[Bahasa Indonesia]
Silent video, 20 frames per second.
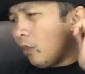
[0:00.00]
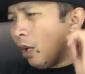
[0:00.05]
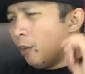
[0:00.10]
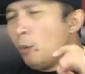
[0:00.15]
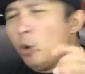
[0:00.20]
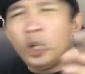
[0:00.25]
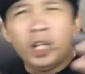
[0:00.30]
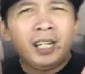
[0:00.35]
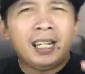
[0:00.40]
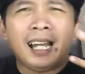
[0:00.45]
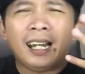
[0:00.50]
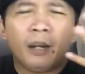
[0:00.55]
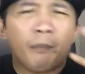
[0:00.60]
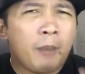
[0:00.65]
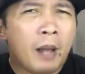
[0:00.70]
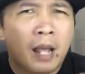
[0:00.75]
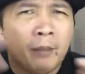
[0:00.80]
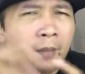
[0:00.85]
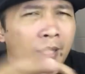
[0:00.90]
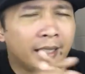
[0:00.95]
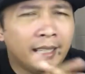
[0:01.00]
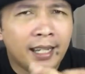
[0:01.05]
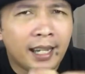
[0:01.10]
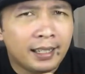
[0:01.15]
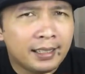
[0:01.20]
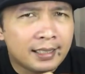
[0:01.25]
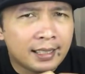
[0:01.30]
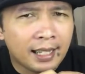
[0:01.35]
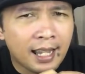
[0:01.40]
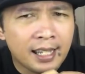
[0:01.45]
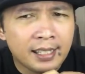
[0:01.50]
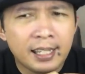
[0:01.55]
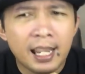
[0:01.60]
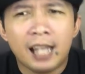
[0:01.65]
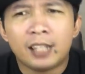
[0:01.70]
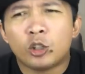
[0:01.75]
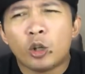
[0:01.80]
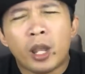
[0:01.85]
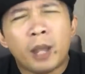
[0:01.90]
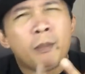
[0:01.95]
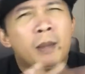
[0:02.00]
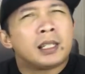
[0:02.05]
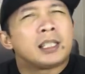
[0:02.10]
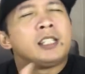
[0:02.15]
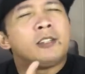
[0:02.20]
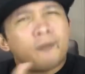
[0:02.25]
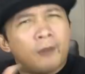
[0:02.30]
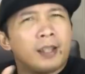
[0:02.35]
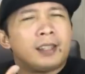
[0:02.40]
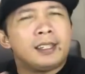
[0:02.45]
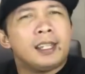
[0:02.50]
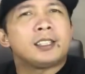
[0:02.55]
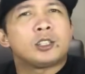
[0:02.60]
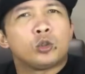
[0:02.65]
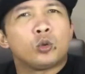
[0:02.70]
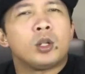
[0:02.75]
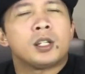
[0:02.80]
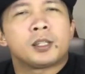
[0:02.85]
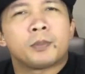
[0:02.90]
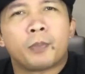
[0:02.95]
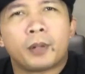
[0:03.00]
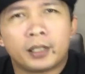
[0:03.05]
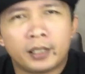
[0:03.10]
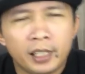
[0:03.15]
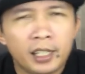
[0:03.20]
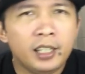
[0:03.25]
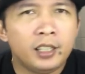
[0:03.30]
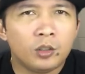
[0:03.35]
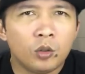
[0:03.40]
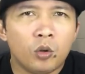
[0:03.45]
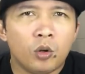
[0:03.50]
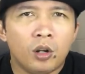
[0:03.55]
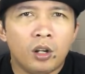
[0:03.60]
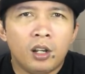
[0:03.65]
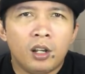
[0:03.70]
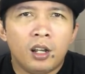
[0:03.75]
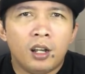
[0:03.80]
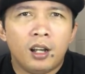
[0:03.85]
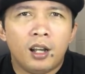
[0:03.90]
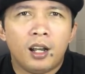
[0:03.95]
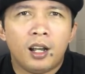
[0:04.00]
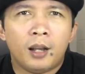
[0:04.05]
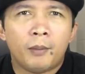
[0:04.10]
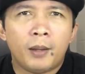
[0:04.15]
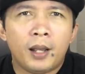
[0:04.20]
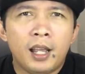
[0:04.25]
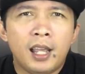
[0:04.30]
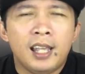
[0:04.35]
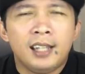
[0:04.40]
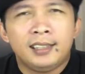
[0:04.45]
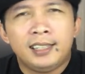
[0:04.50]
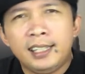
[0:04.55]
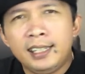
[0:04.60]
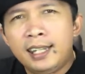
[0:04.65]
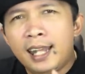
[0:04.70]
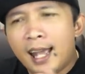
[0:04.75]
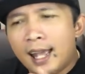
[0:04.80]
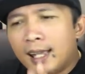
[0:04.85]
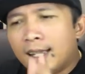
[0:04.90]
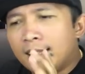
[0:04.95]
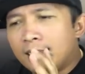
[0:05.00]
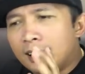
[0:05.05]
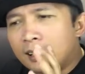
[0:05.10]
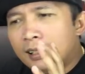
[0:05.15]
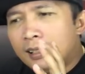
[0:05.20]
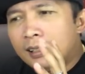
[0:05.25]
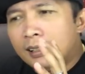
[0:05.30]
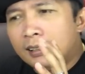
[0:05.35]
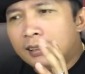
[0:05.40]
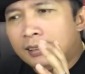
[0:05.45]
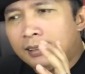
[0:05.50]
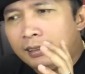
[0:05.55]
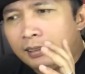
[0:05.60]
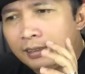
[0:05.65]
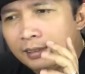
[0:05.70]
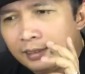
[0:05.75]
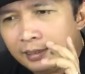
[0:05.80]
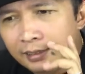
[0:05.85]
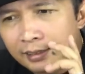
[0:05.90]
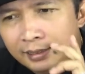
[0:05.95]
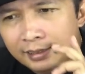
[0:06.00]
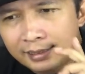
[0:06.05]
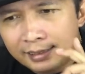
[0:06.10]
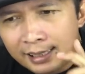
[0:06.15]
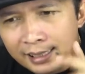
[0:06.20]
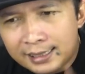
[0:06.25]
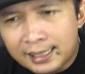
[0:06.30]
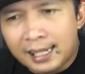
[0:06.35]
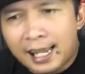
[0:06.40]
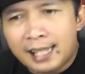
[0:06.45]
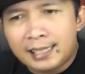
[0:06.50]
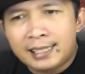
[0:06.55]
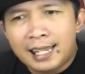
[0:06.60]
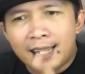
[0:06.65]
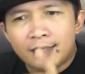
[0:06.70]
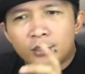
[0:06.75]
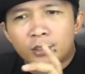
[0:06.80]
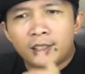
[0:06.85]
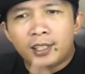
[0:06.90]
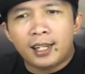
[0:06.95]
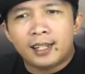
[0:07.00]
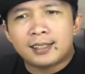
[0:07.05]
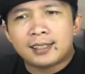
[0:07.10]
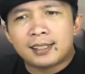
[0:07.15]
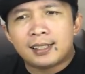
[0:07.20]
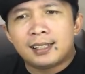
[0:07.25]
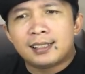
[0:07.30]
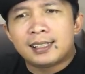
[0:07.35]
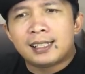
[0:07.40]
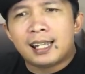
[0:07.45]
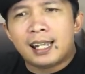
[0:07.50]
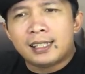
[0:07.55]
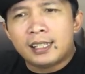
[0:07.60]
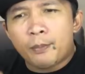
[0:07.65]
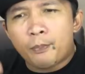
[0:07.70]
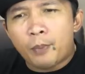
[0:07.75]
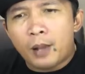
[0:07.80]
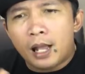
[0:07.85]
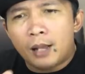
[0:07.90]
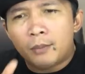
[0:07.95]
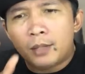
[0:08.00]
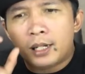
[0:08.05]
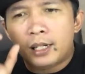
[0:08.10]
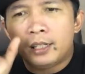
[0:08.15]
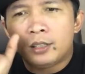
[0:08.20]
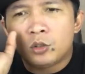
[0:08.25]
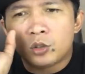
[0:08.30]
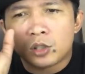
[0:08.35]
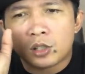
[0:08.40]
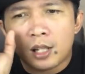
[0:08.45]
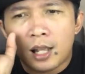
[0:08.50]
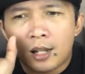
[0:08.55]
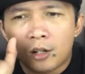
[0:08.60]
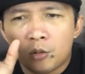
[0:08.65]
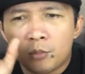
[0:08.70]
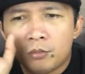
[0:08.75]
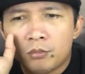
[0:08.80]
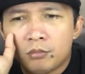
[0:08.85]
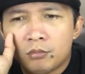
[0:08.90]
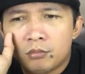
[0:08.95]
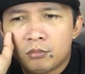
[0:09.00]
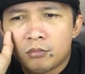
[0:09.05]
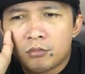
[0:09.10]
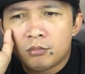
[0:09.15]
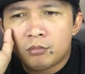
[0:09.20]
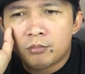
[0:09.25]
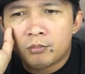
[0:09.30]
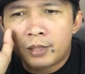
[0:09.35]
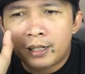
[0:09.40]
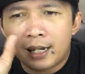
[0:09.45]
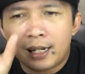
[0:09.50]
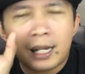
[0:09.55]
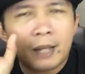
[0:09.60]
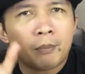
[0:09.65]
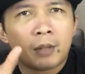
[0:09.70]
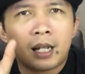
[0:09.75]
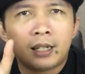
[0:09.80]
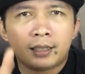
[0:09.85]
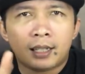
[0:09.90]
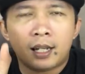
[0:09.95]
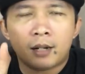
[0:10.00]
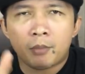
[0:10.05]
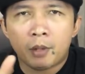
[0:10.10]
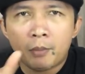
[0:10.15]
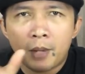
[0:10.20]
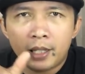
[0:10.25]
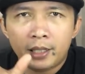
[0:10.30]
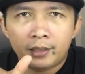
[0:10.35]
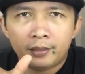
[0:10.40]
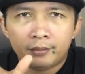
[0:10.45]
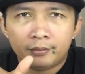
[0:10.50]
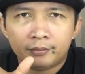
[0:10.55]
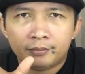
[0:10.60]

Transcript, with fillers: Mungkin karena Pak Amir tidak disengaja atau emang sifatnya sudah seperti itu. Apa? Tidak disengaja atau tidak sengaja Pak Amir itu selalu menanamkan karma baik.